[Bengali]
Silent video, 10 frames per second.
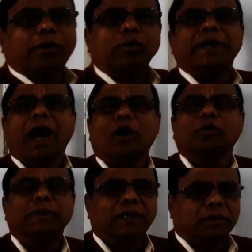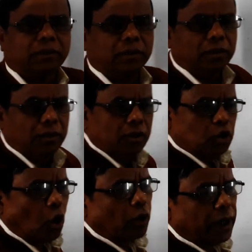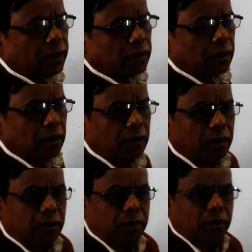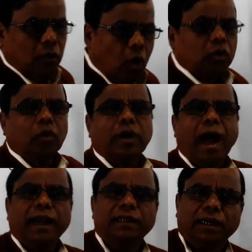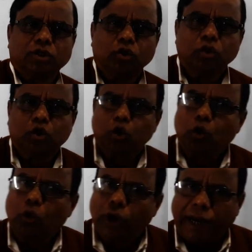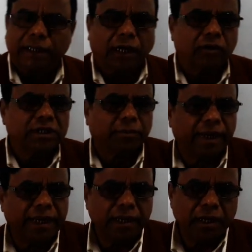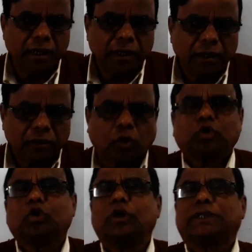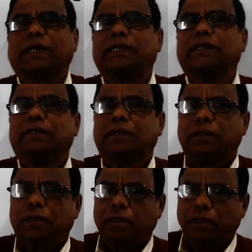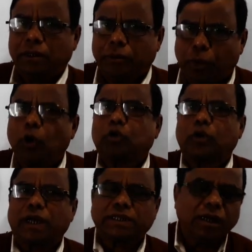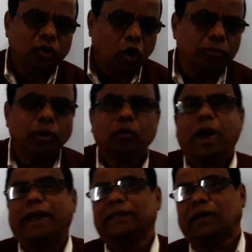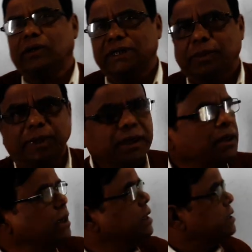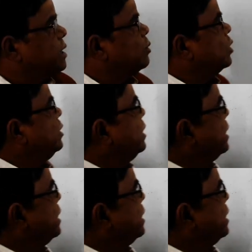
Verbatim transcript: একই আণবিক সংকেত গঠন আলাদার জন্য যৌগগুলো আলাদা হয়ে যাবে তৎসঙ্গে তাদের ভৌত রাসায়নিক ধর্মগুলো আলাদা হয়ে যাবে যেমন